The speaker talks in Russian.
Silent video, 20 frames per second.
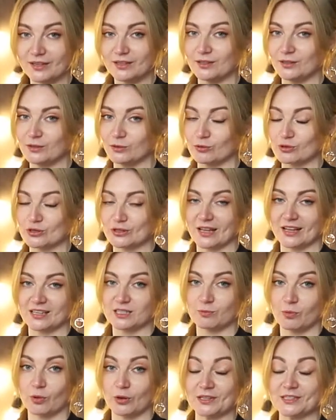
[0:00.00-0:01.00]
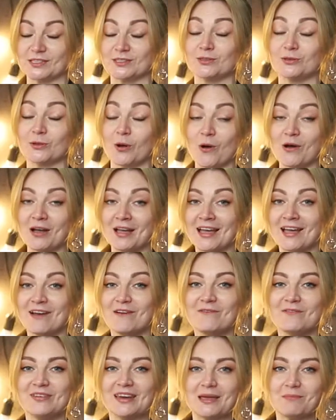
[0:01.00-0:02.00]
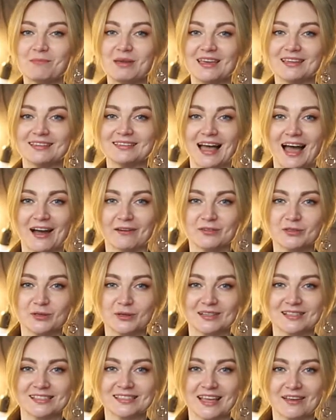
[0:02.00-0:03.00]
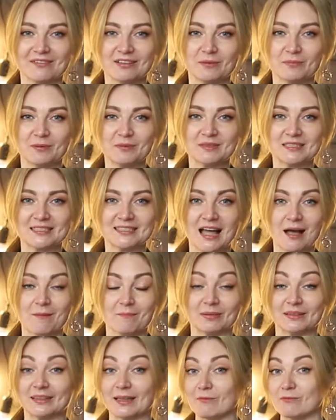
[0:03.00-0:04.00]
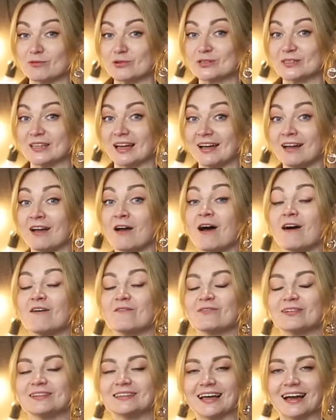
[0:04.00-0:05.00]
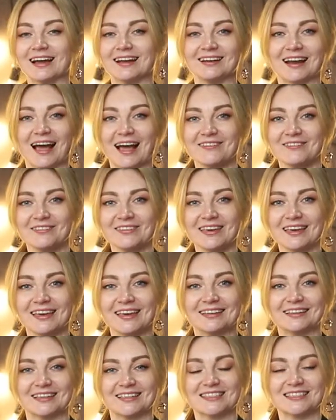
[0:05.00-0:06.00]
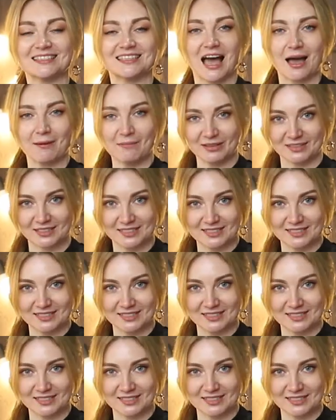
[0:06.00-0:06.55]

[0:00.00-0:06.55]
и нужно оспорить, но время и так все расставило по местам, потому что фотография – это самое